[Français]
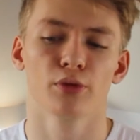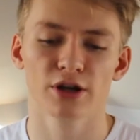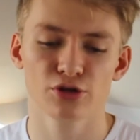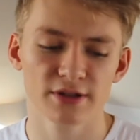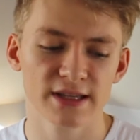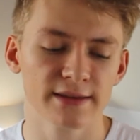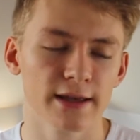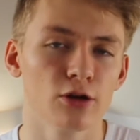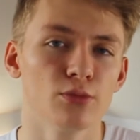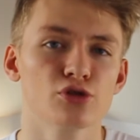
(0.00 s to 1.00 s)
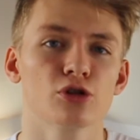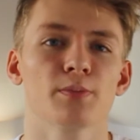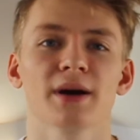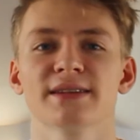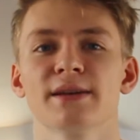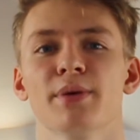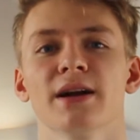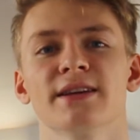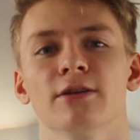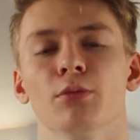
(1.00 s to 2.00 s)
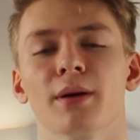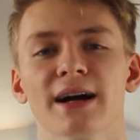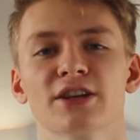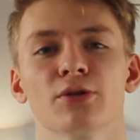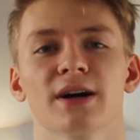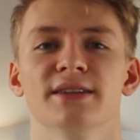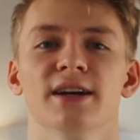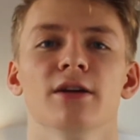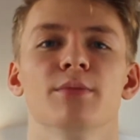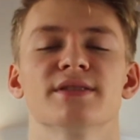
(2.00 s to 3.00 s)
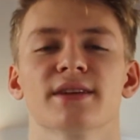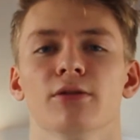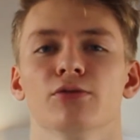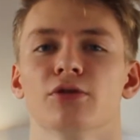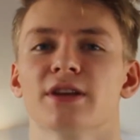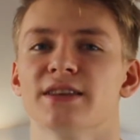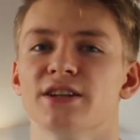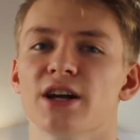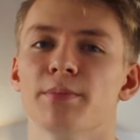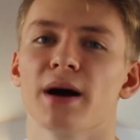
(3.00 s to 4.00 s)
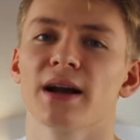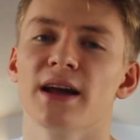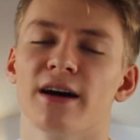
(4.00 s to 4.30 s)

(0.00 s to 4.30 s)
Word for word: pourrait juste citer le muscle principal qui est le brachioradial mais ça on en a déjà parlé